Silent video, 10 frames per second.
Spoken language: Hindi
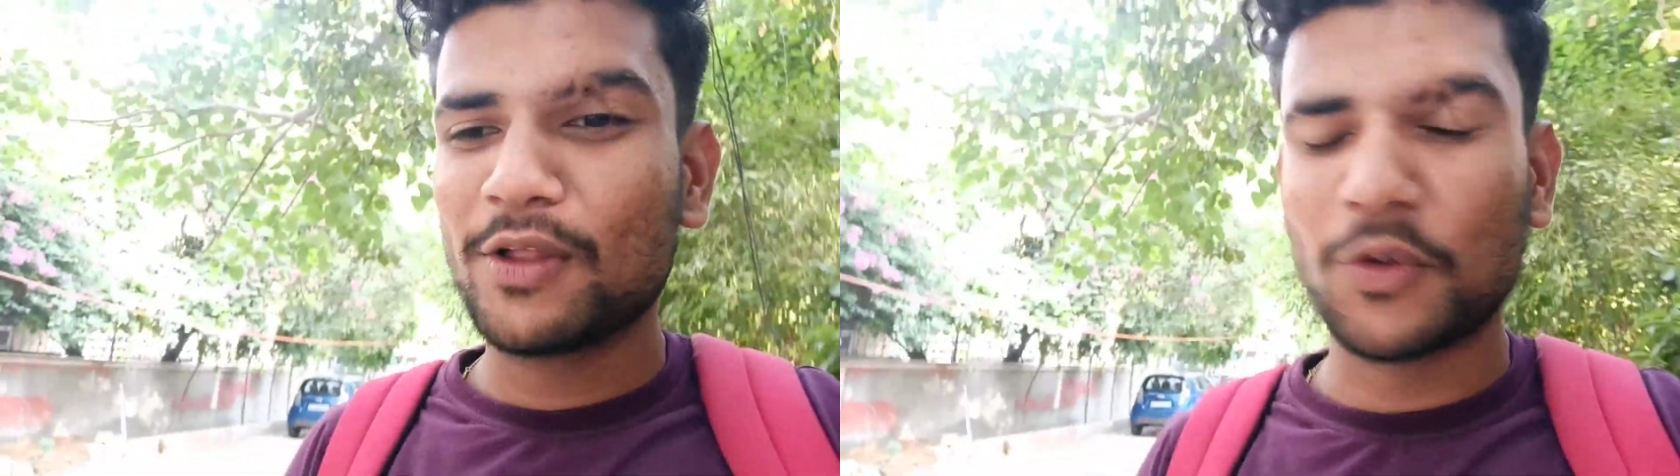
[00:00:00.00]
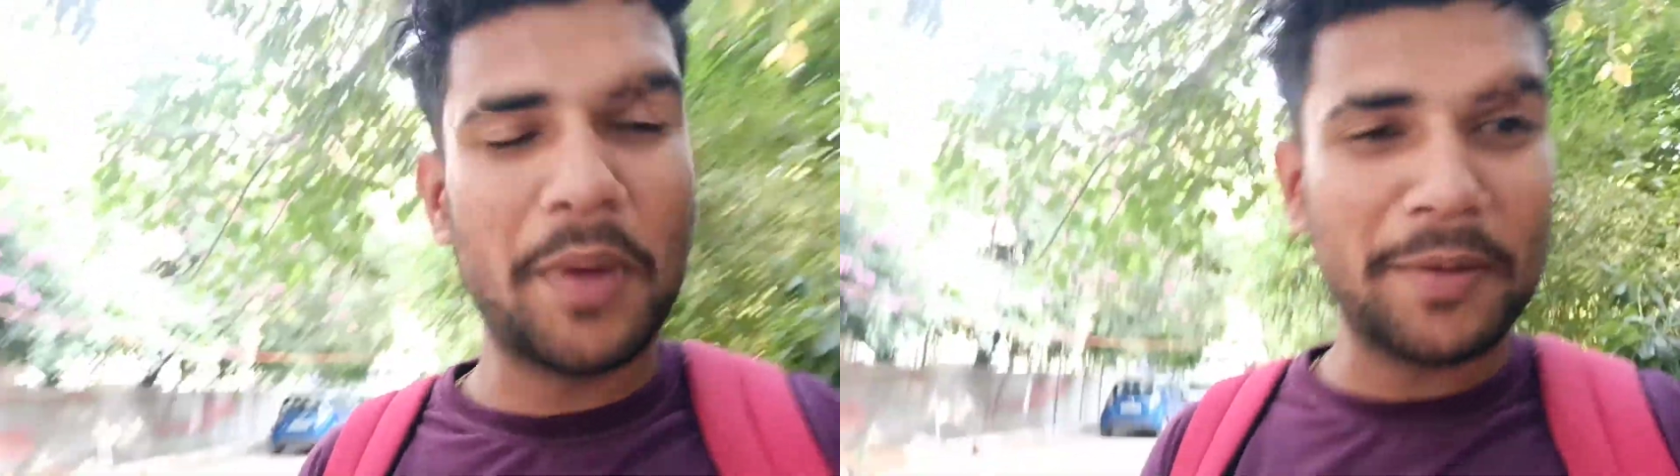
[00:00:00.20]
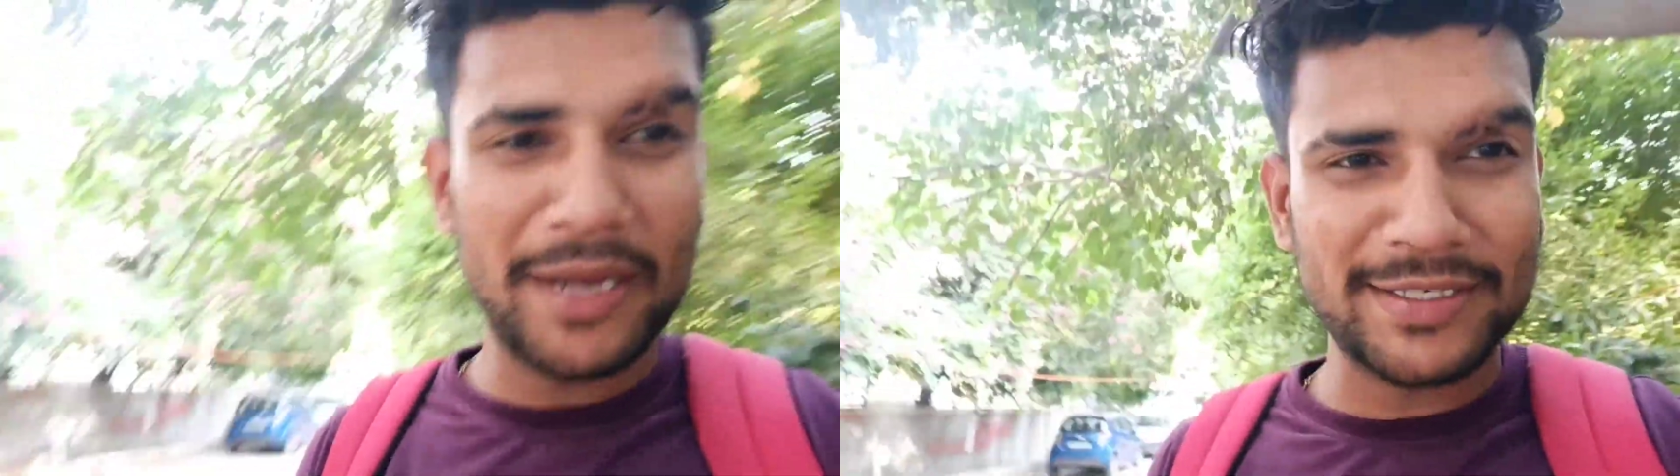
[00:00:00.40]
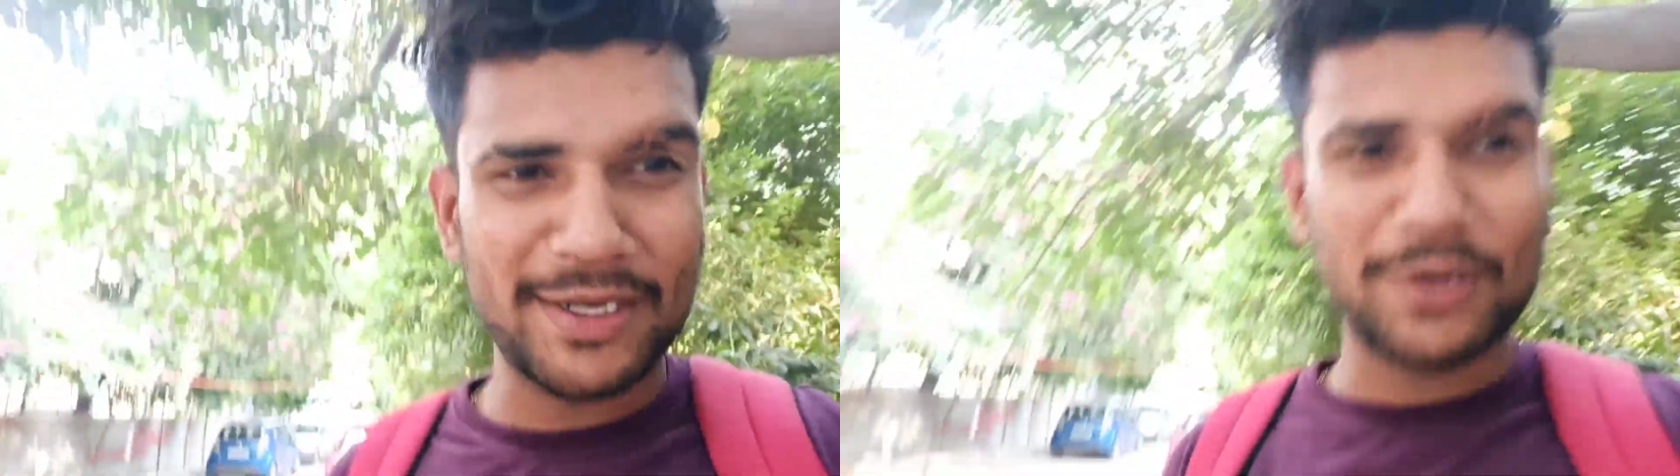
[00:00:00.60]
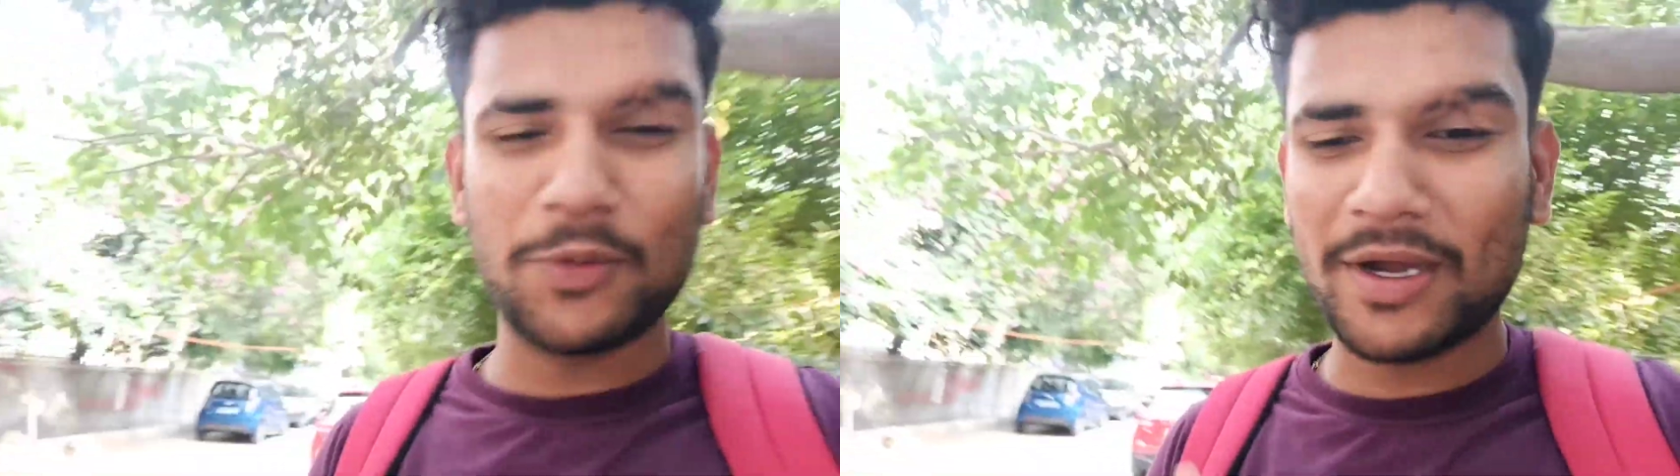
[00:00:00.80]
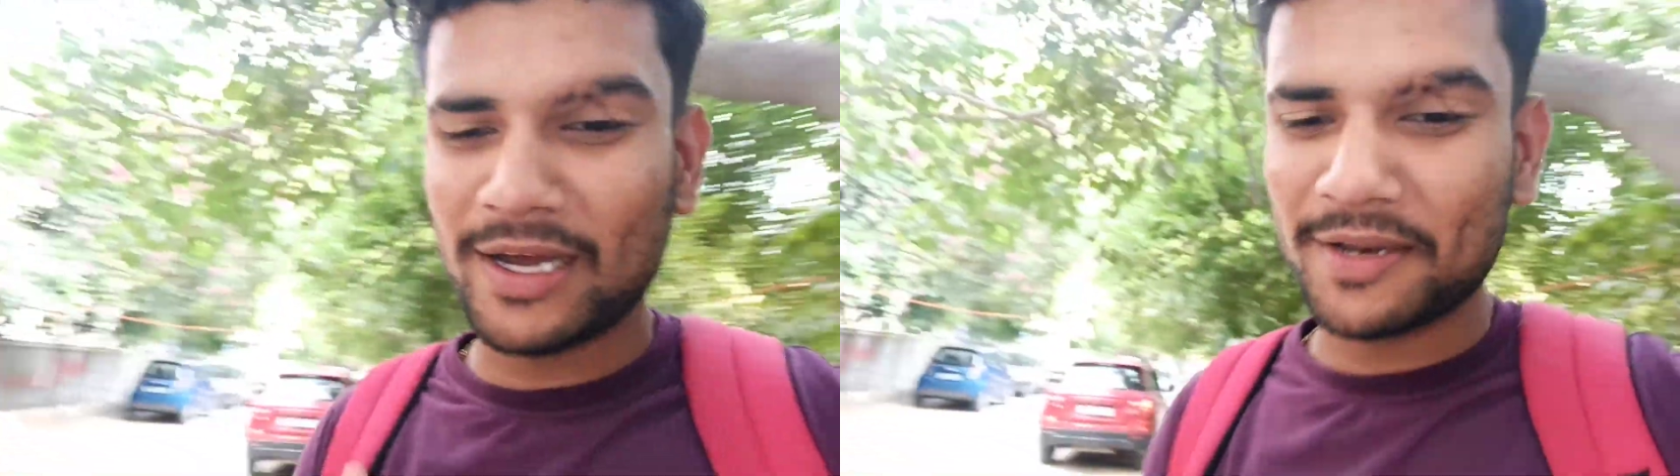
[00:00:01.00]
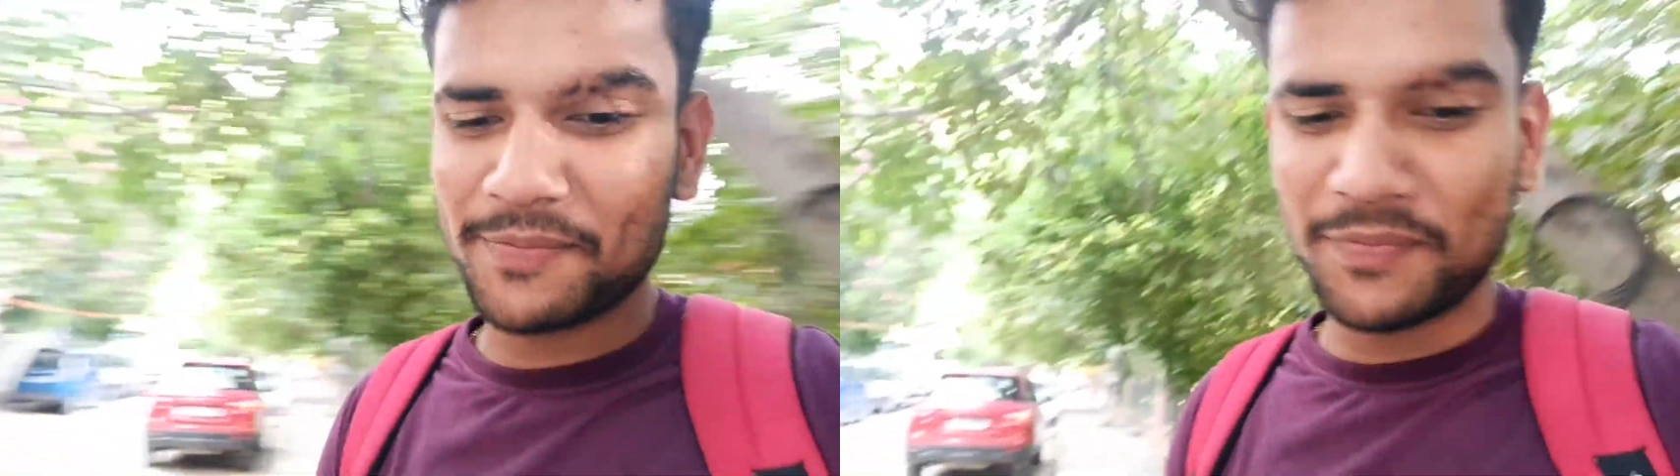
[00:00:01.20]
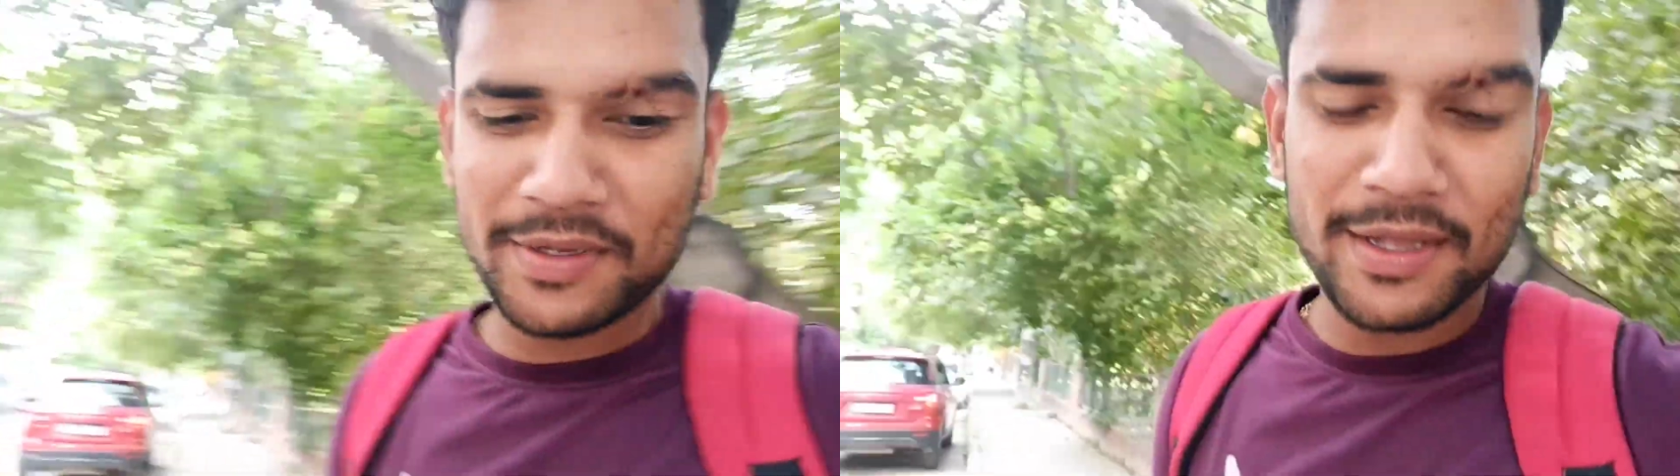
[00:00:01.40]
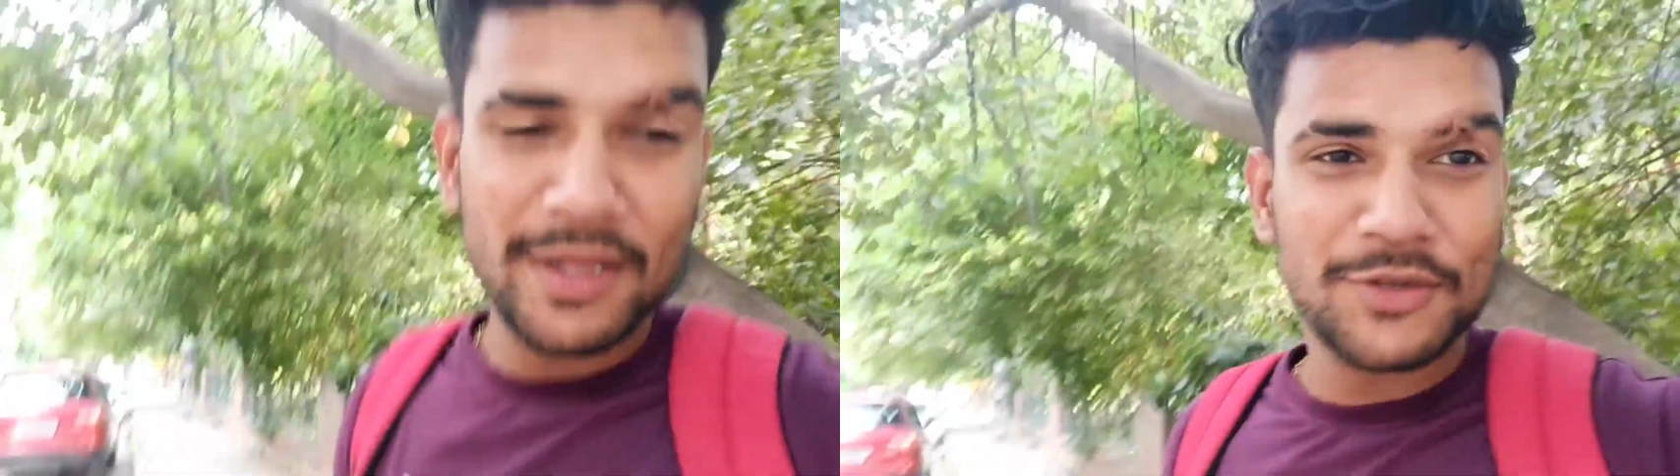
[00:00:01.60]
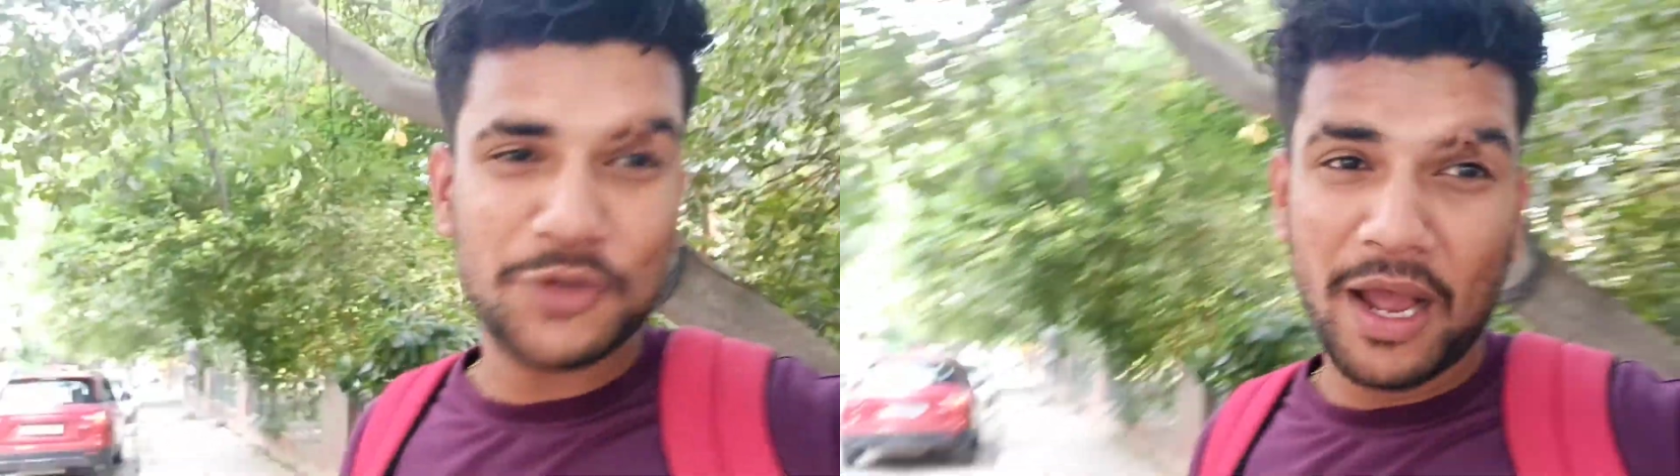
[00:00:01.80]
तो मैं अब यहाँ से निकलूँगा घर
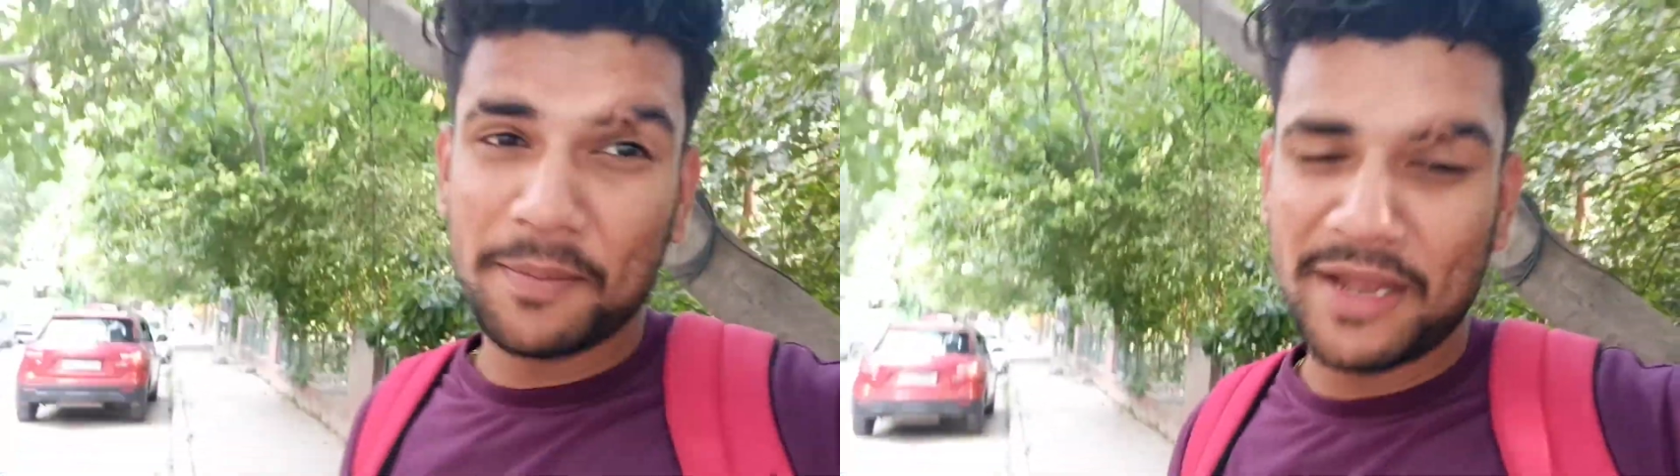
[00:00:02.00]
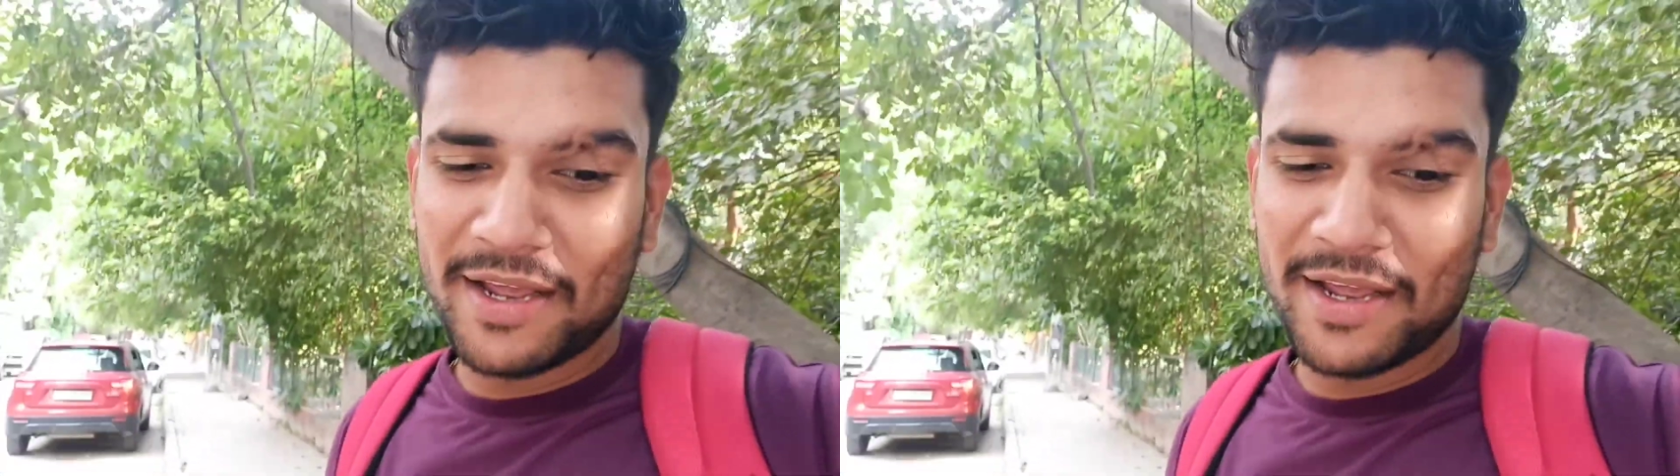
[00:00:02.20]
शाम